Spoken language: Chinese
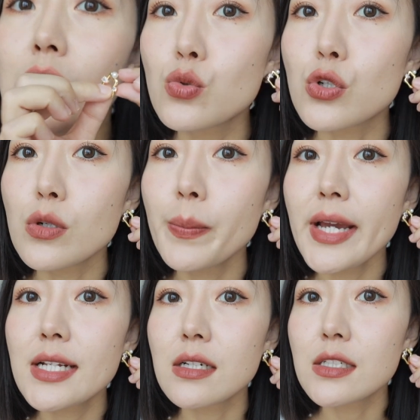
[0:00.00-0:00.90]
如果说
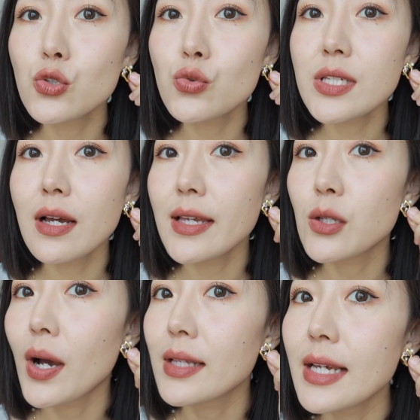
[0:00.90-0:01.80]
配这个珍珠项链
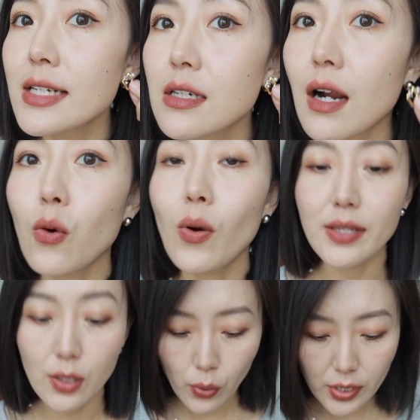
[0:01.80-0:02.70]
的话，戴这个耳
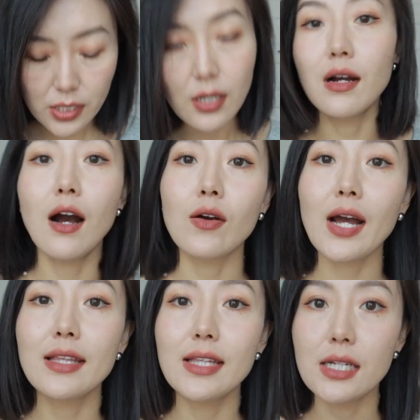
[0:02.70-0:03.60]
环也会是很好
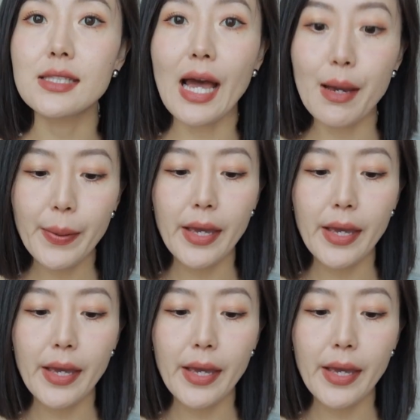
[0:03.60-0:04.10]
看的一个搭配。